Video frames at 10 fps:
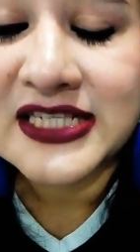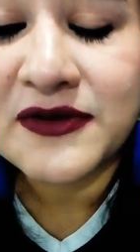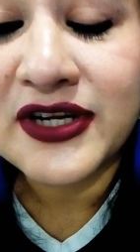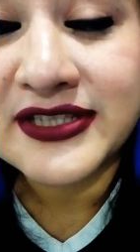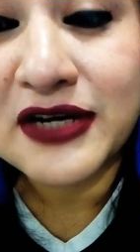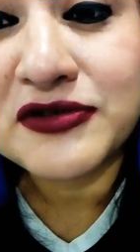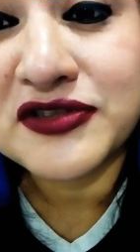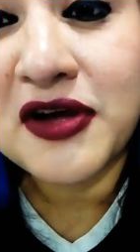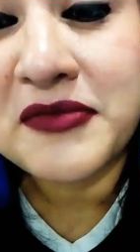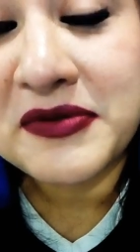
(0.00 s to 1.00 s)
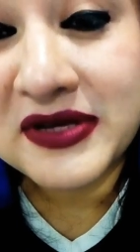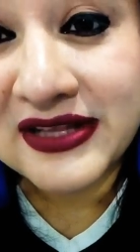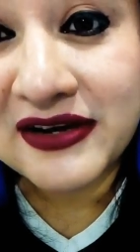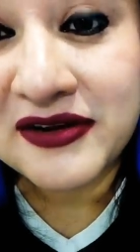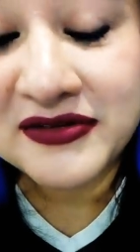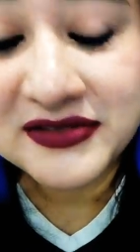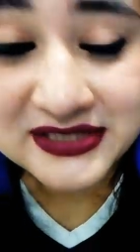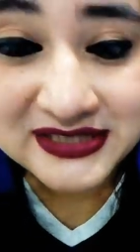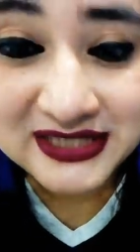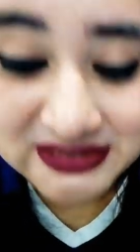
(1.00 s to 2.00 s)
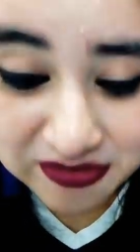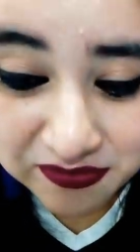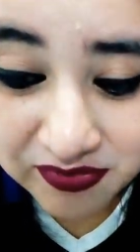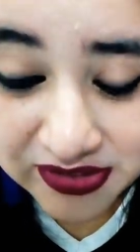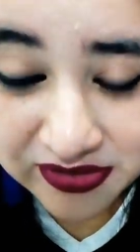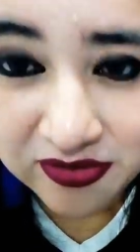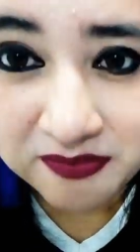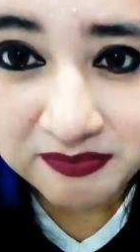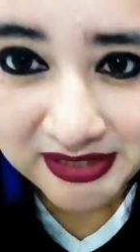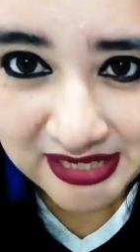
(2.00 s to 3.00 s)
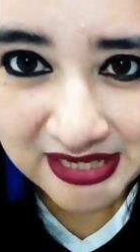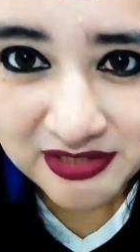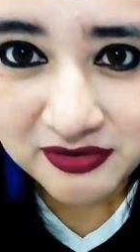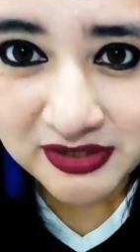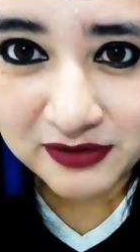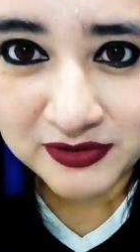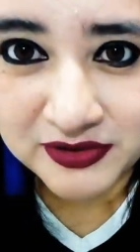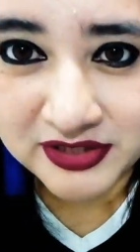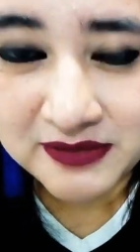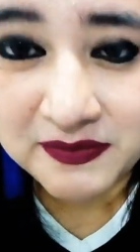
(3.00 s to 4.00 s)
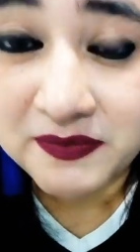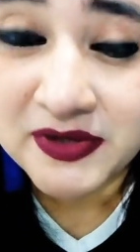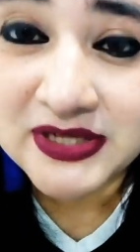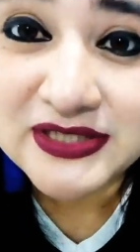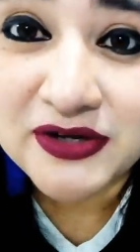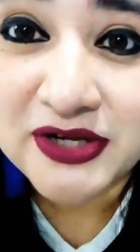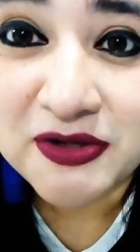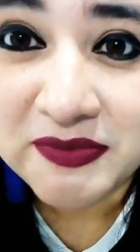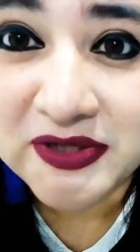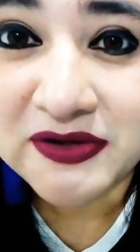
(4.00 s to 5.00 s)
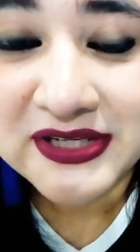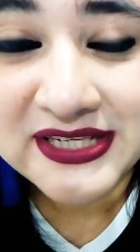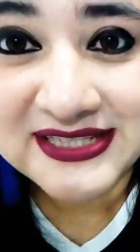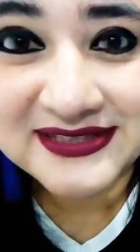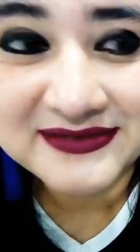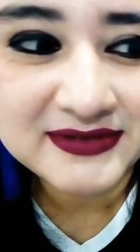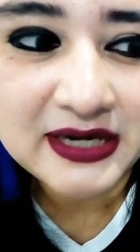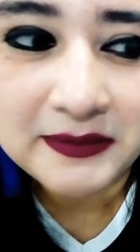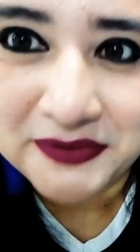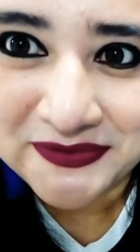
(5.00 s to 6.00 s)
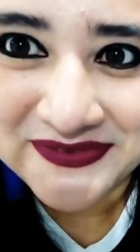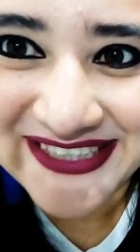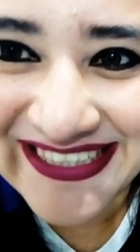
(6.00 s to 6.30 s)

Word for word: Espero que les haya gustado mi video, ya sé que un poquito pequeño en cuanto a tiempo, pero es lo que yo opino y es rápido.